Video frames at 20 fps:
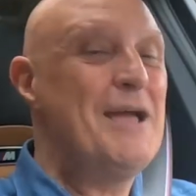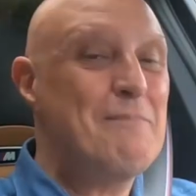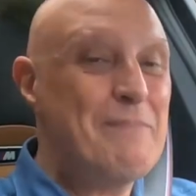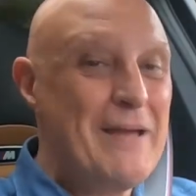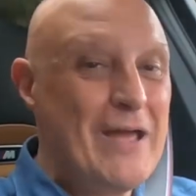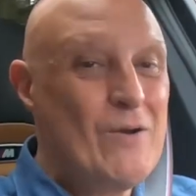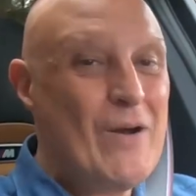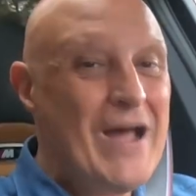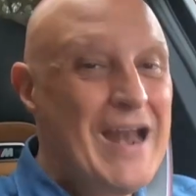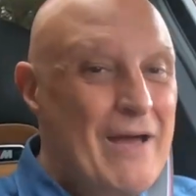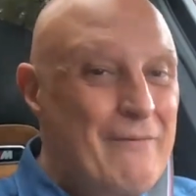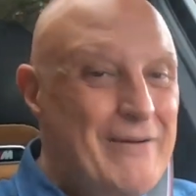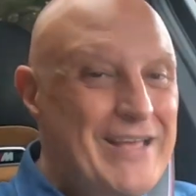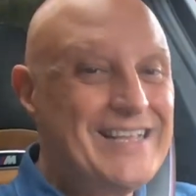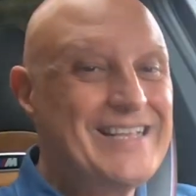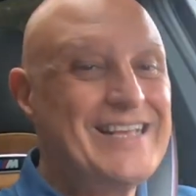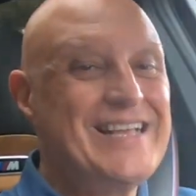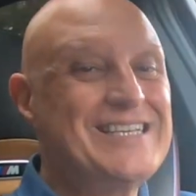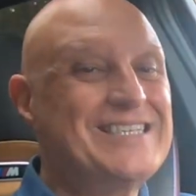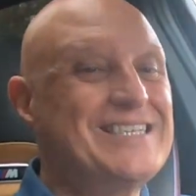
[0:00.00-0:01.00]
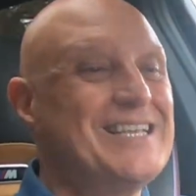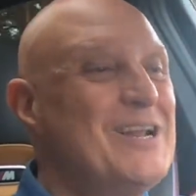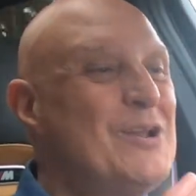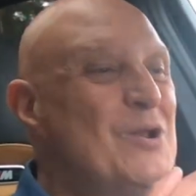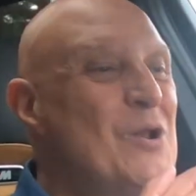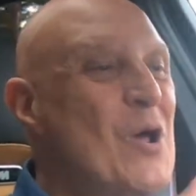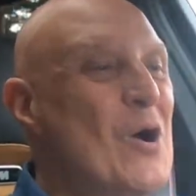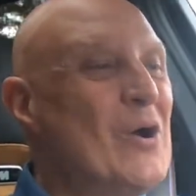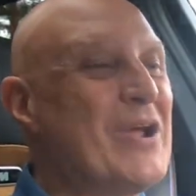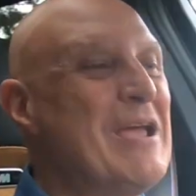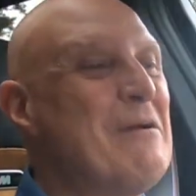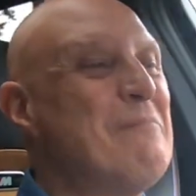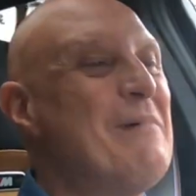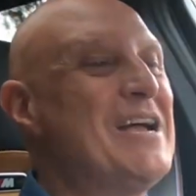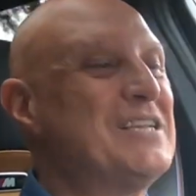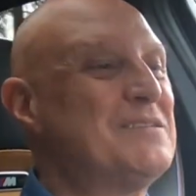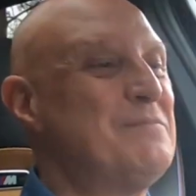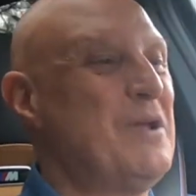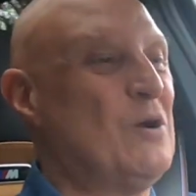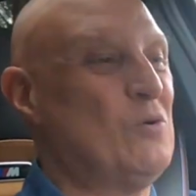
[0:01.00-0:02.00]
pero a la vez es lo que
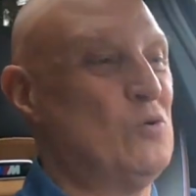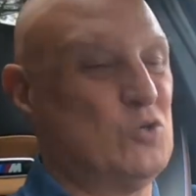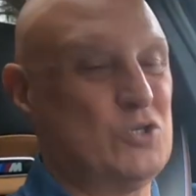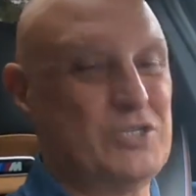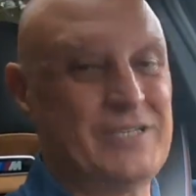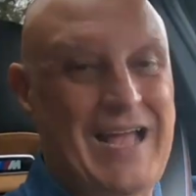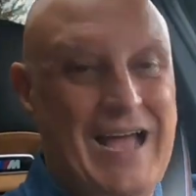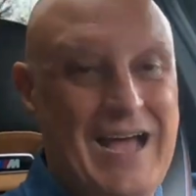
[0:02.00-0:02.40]
más me gusta,